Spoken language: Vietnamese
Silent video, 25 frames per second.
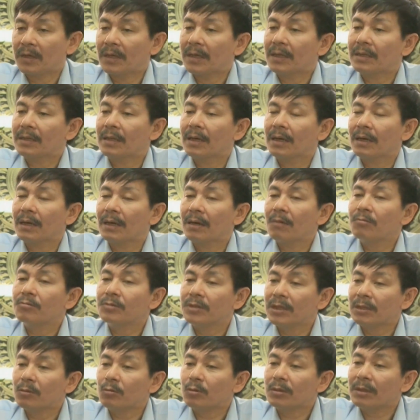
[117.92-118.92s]
là công
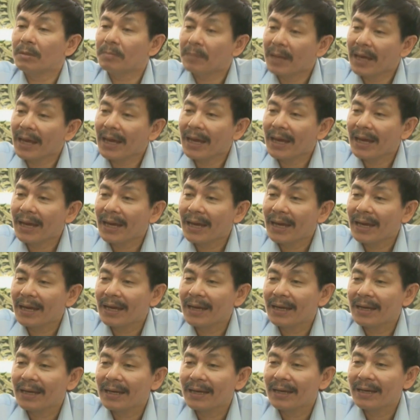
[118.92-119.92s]
trình của tập thể,
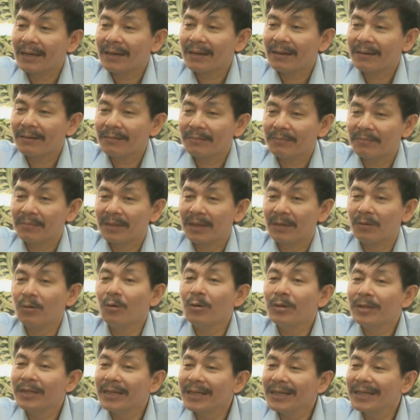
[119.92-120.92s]
mà
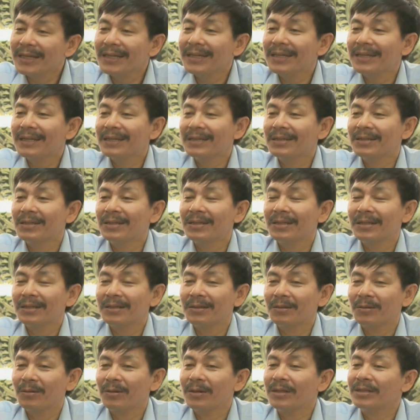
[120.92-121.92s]
đôi khi
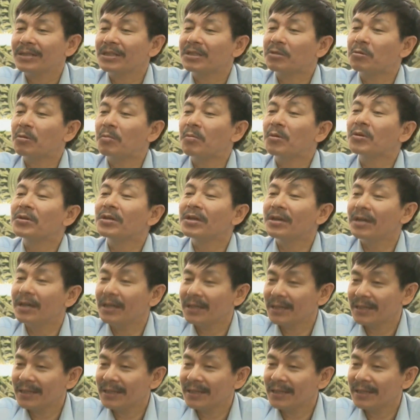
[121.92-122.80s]
nó là chỉ của một người.